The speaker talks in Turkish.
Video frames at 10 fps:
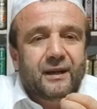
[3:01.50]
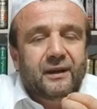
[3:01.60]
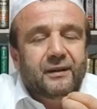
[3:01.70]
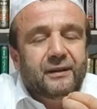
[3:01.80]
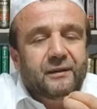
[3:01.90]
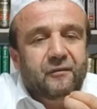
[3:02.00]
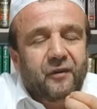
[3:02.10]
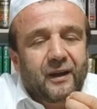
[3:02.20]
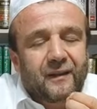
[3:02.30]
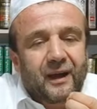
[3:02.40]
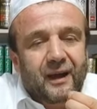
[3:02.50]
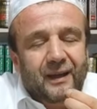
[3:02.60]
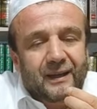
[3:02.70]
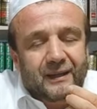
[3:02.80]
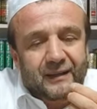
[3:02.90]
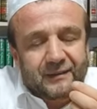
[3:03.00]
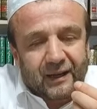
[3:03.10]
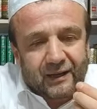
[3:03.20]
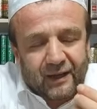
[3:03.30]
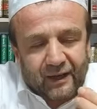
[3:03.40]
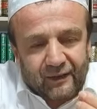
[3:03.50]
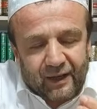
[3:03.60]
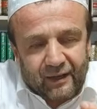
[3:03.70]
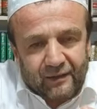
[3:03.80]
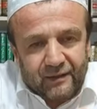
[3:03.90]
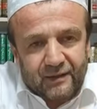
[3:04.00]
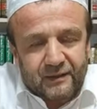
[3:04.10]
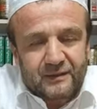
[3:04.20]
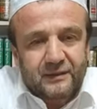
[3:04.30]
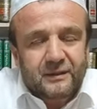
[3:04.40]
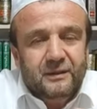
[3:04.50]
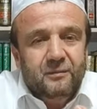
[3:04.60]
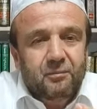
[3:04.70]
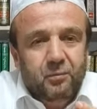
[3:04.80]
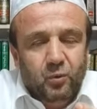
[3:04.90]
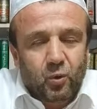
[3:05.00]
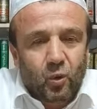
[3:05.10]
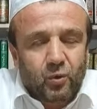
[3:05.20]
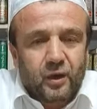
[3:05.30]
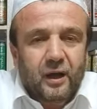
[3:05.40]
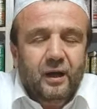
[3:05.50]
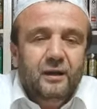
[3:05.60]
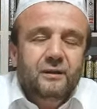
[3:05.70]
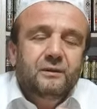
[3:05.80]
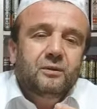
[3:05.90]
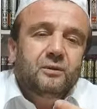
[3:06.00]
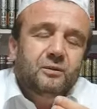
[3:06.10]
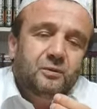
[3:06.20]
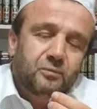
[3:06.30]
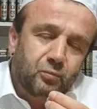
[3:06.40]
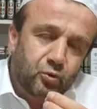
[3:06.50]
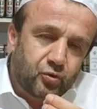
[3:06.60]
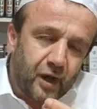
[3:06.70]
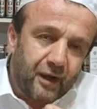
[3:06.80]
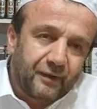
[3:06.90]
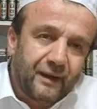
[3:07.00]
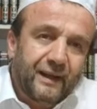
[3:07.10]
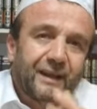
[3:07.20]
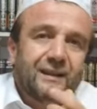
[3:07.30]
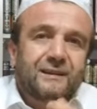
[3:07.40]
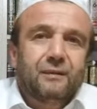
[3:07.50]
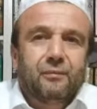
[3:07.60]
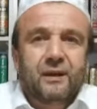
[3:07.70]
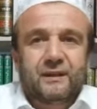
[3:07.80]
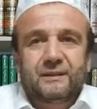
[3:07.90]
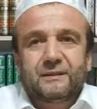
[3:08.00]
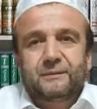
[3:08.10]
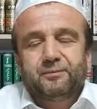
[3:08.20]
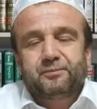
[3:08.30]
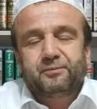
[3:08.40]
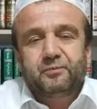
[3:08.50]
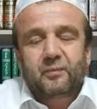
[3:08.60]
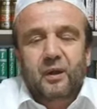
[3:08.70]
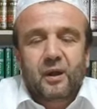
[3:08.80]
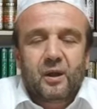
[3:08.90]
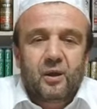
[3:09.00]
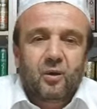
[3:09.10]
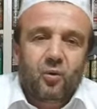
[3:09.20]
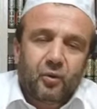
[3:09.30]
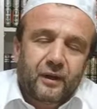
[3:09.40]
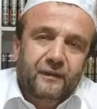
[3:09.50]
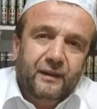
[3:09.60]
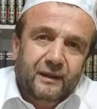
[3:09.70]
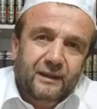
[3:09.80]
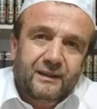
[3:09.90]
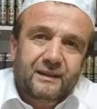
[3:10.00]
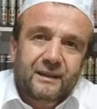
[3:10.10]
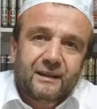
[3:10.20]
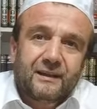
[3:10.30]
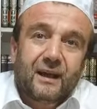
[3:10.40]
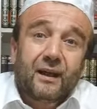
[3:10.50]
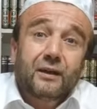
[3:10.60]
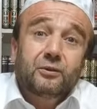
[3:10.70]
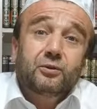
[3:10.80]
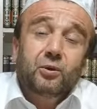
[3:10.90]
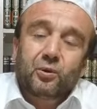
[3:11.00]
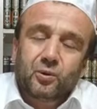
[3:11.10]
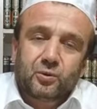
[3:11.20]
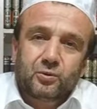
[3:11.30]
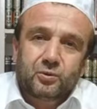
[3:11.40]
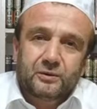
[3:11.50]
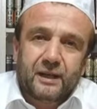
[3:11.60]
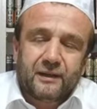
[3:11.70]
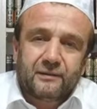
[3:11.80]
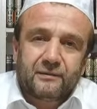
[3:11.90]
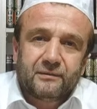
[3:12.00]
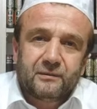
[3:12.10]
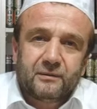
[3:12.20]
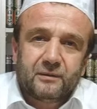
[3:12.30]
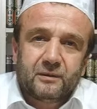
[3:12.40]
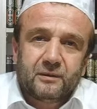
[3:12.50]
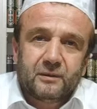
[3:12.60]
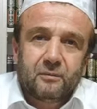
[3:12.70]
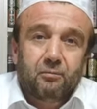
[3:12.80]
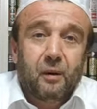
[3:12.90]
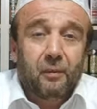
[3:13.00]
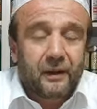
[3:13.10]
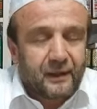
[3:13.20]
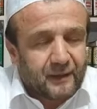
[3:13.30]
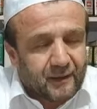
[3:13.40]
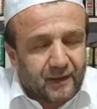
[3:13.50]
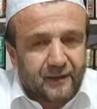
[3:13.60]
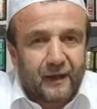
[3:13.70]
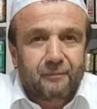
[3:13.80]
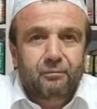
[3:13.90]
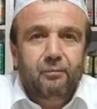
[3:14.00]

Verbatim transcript: canını feda edecek kadar bu yolda mücadele ettim der. Ona denilir ki yalan söylüyorsun sen. Baba yiğit adam